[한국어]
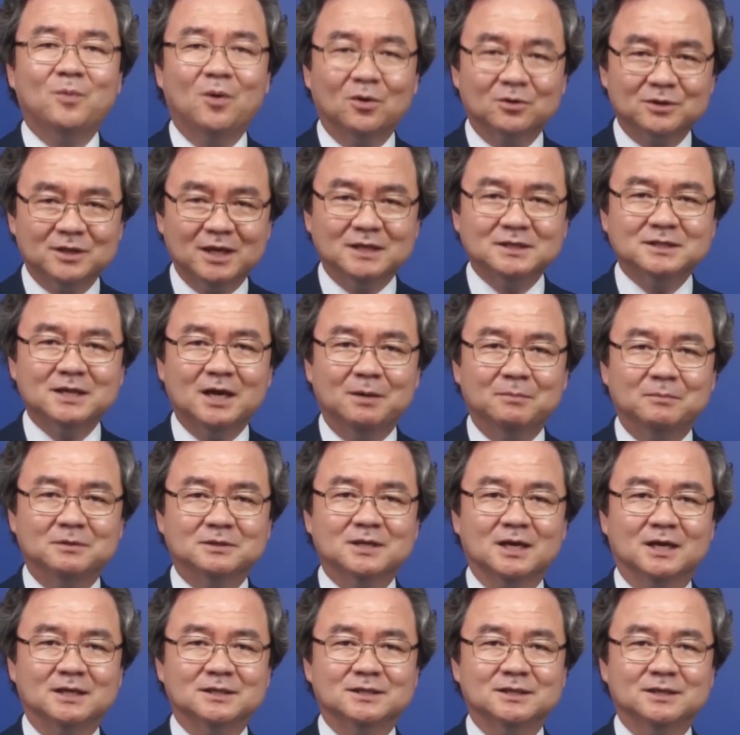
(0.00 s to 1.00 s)
복된 삶을
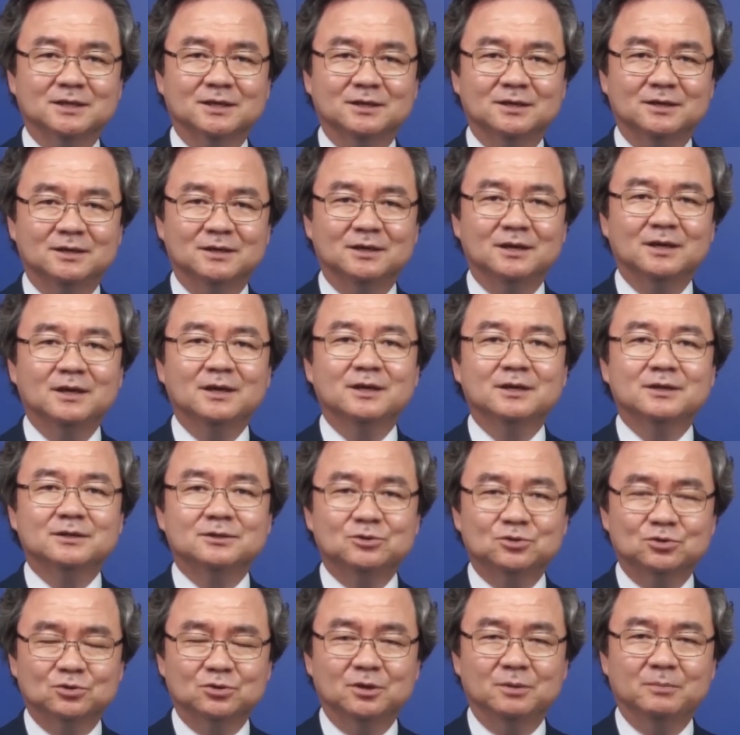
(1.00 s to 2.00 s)
사시기를
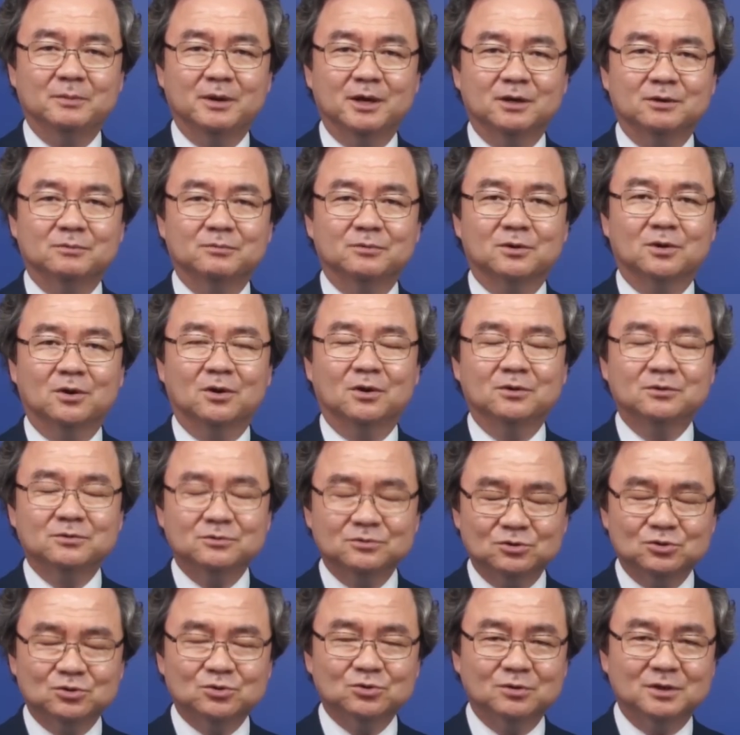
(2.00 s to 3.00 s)
주님의 이름으로
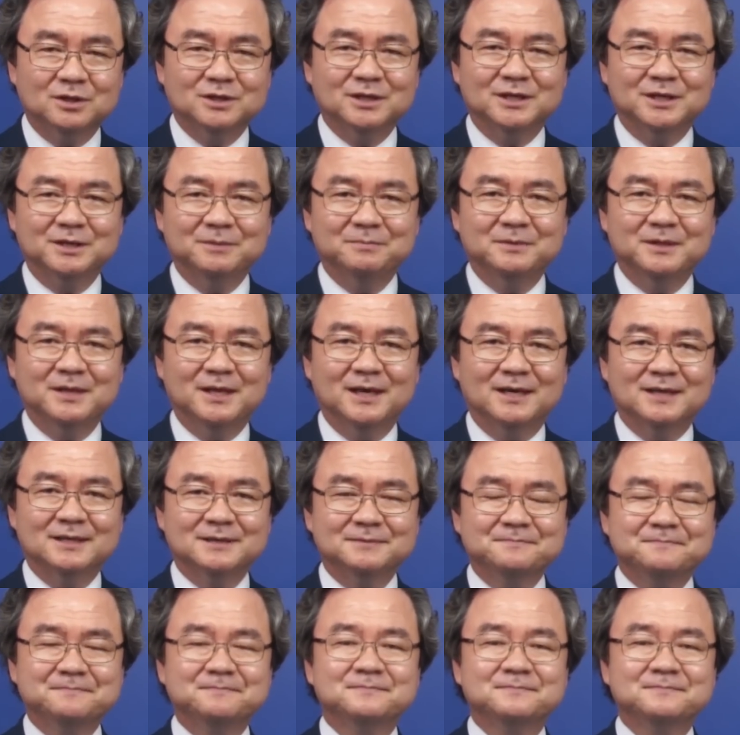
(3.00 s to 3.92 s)
축원드립니다.